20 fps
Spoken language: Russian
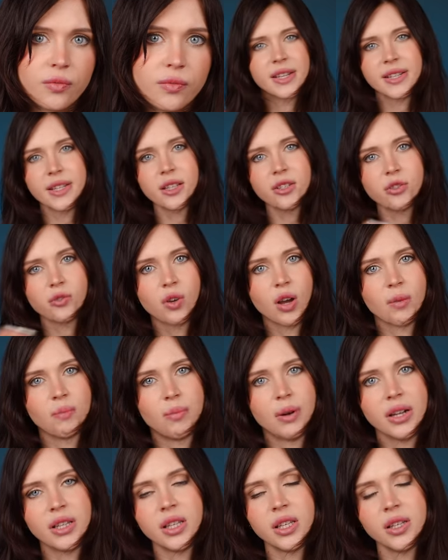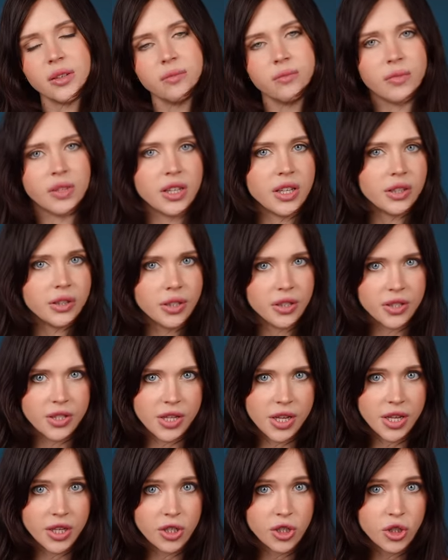Казалось, у компании нет
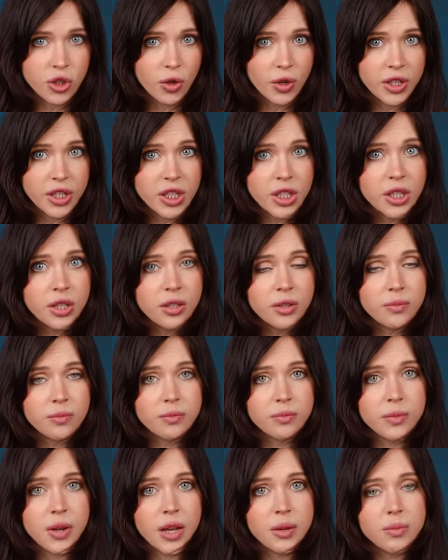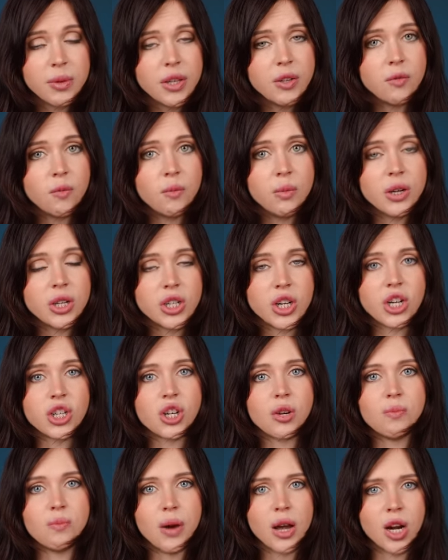идей, что они как минимум
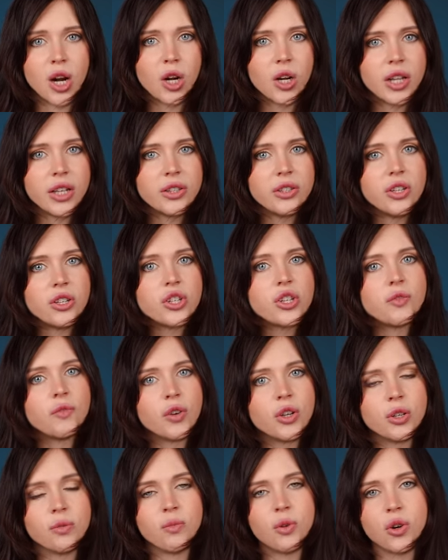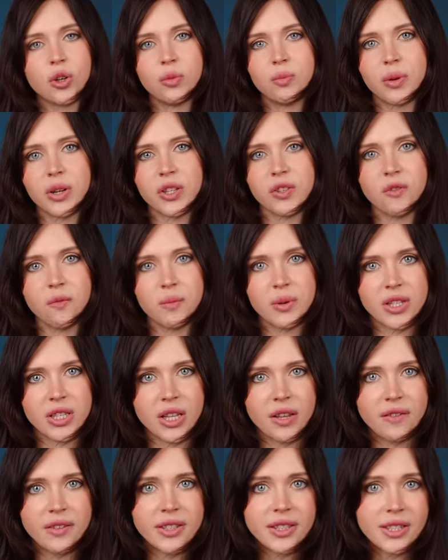ближайшие пару лет ничего не могут
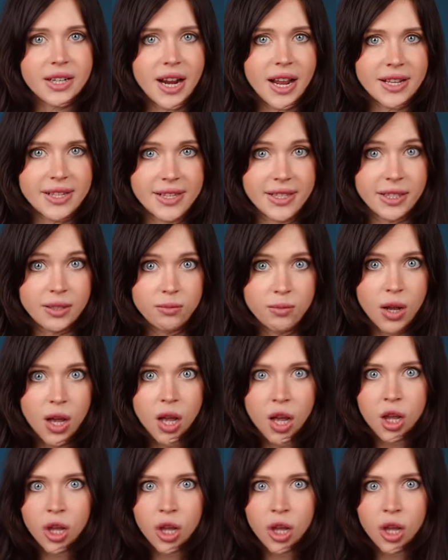противопоставить Ryzen.